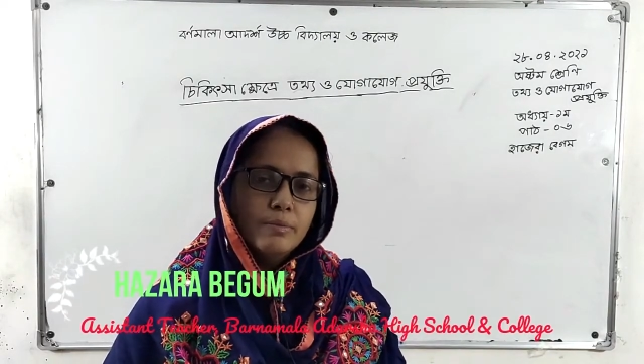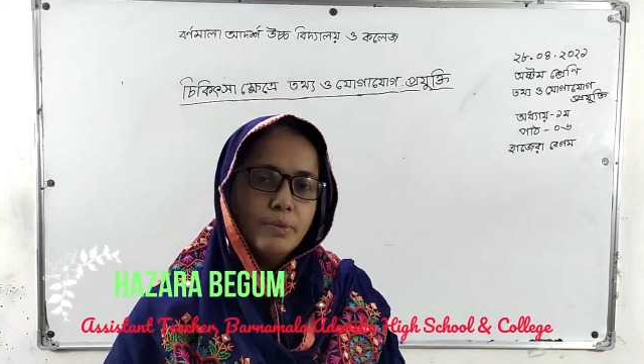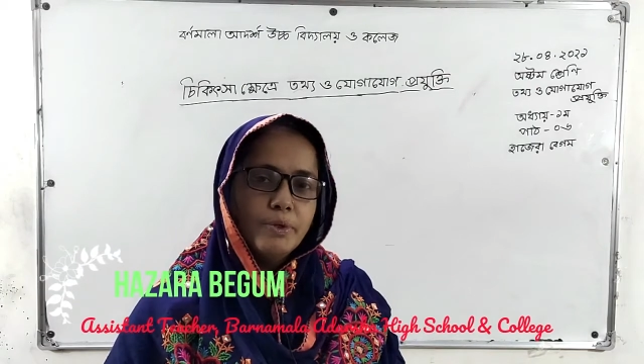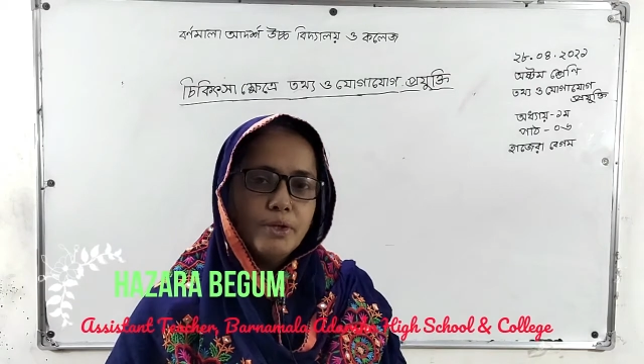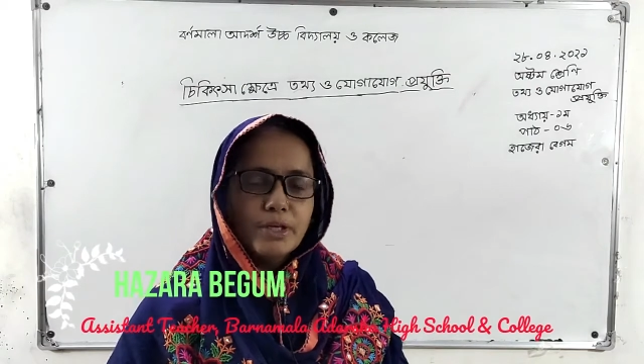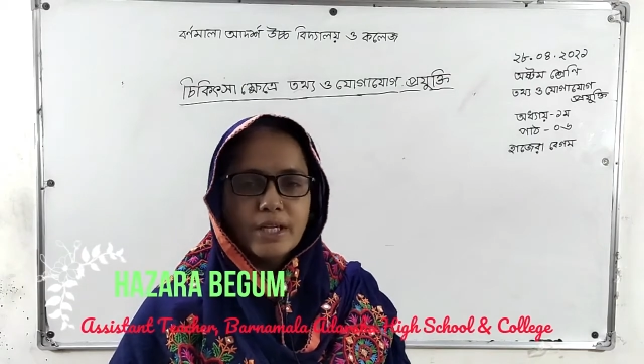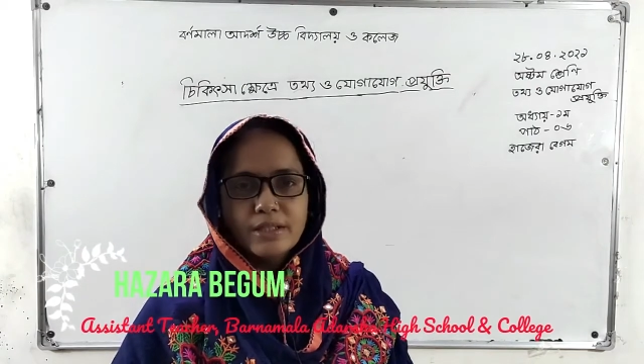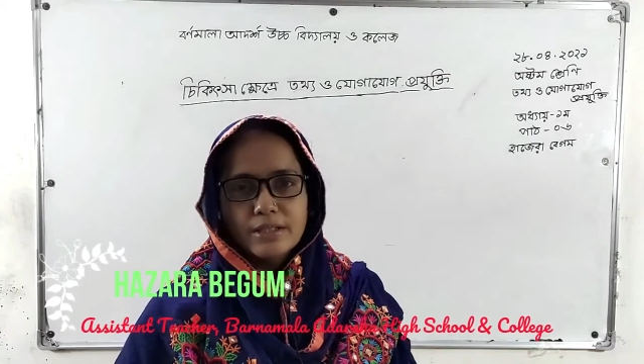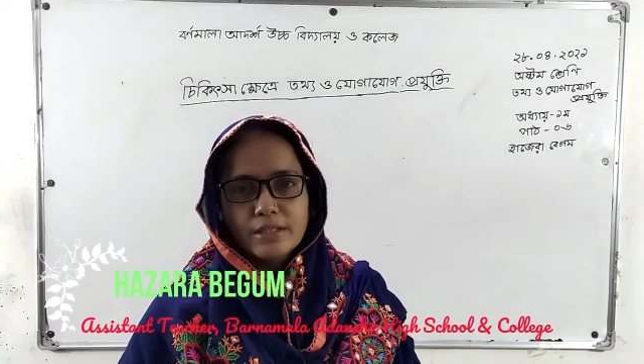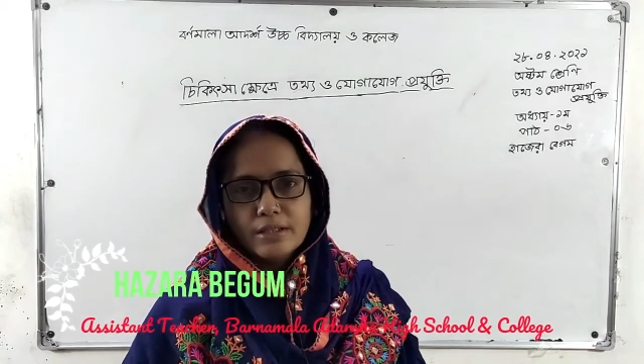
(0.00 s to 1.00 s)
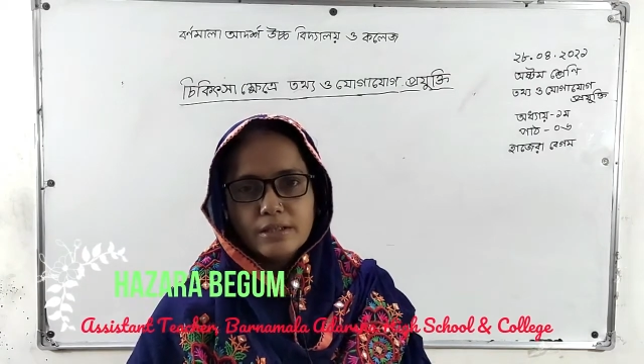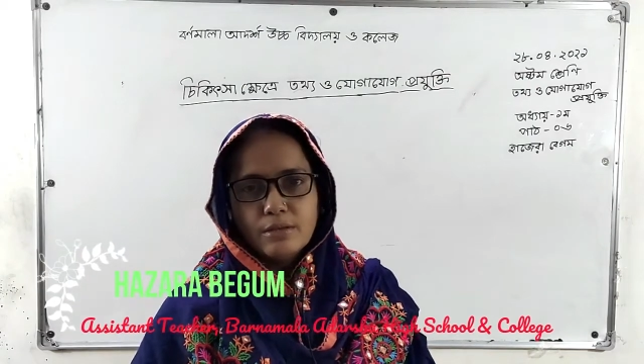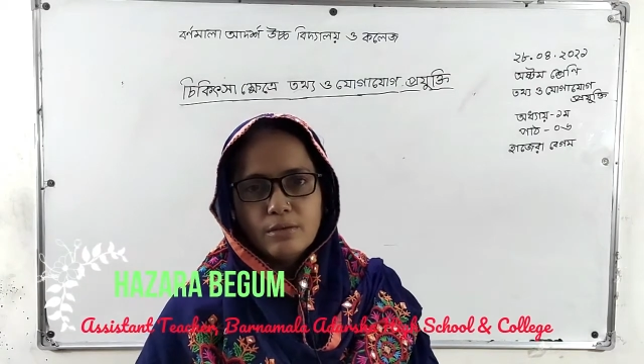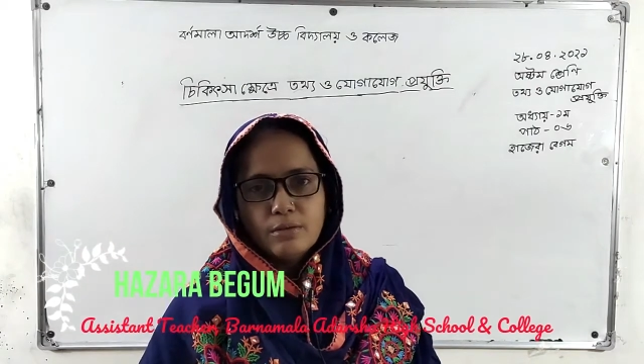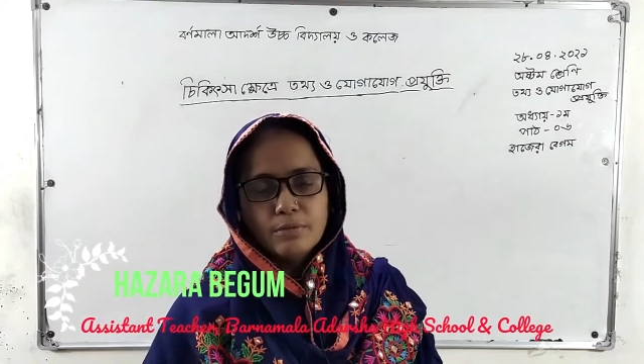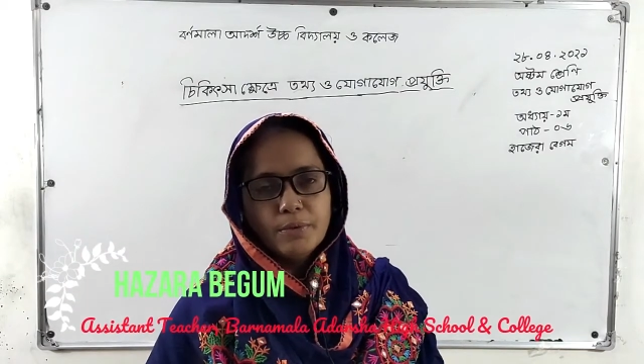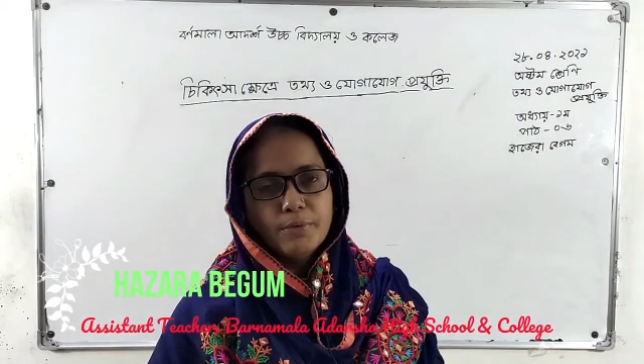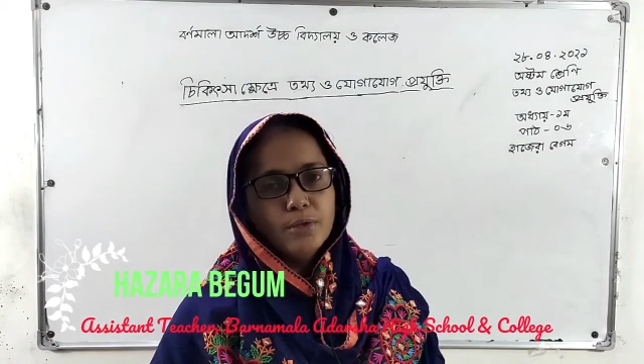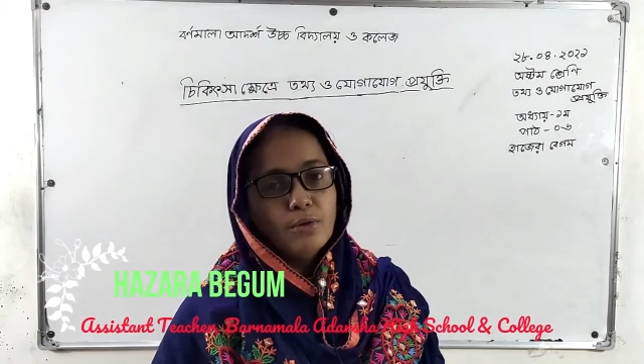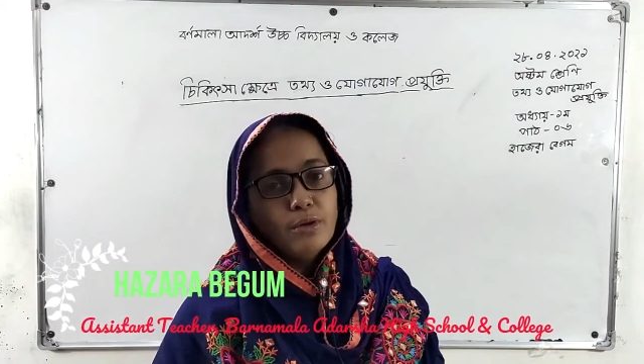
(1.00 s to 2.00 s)
বিভিন্ন ক্ষেত্রে
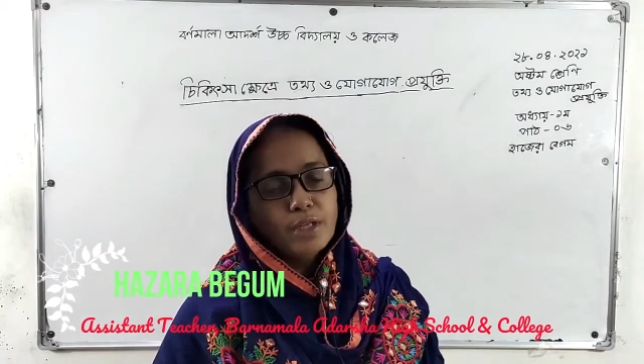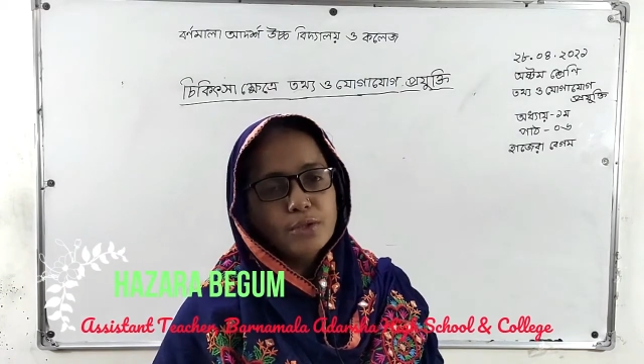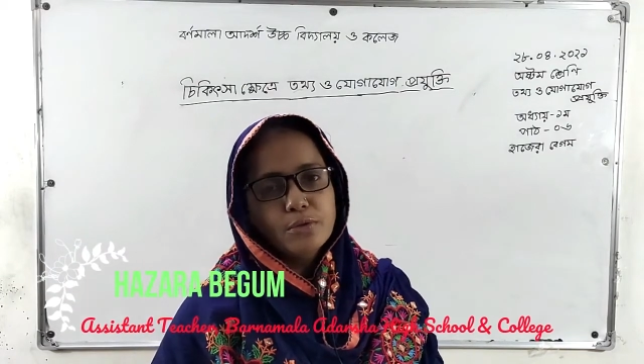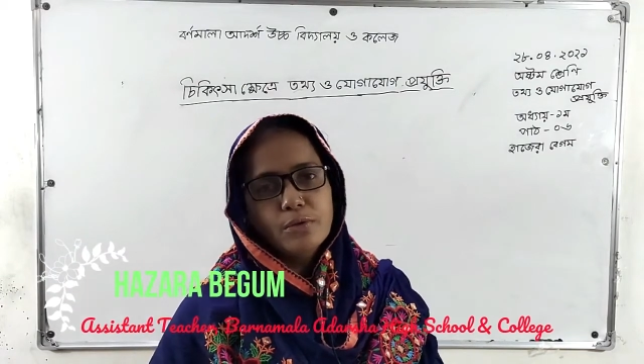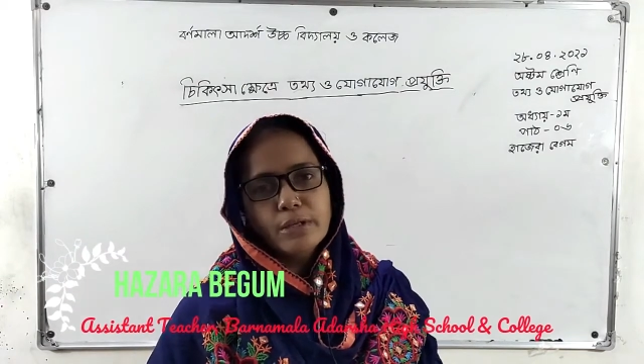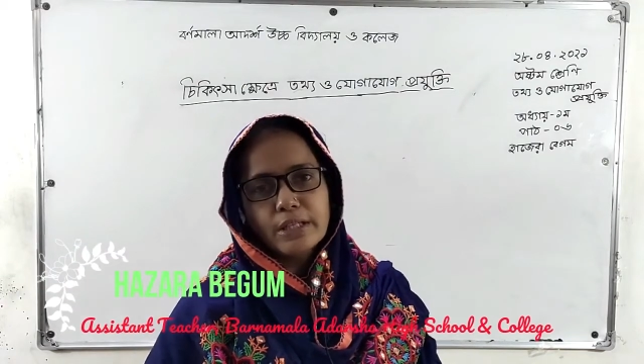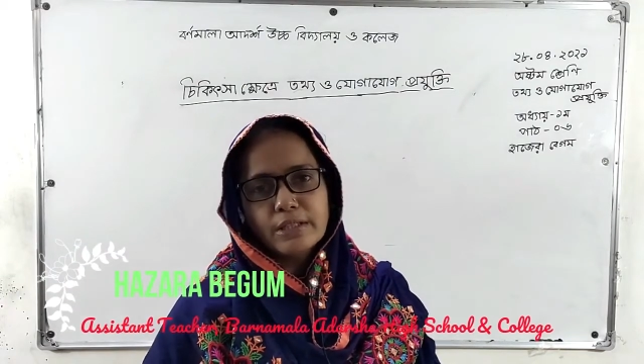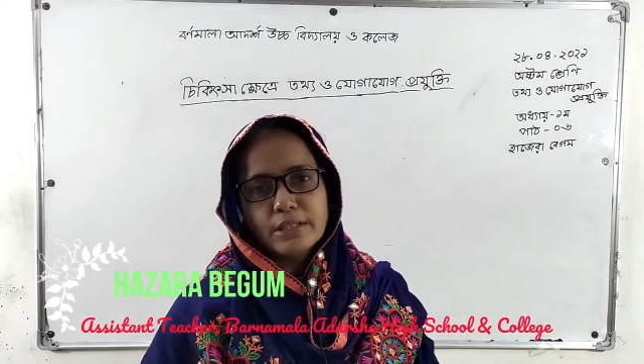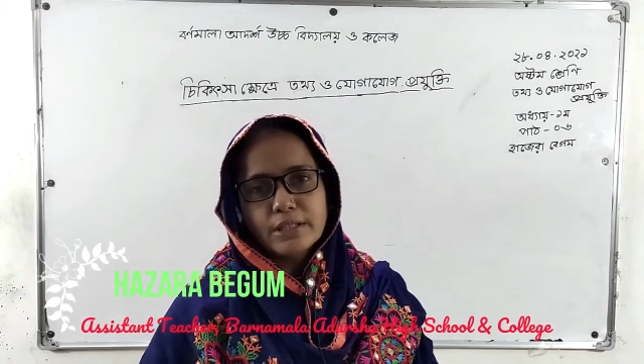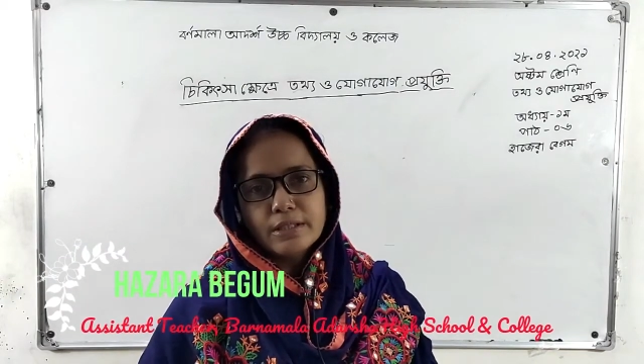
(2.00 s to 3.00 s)
বিভিন্ন উল্লেখযোগ্য ক্ষেত্রে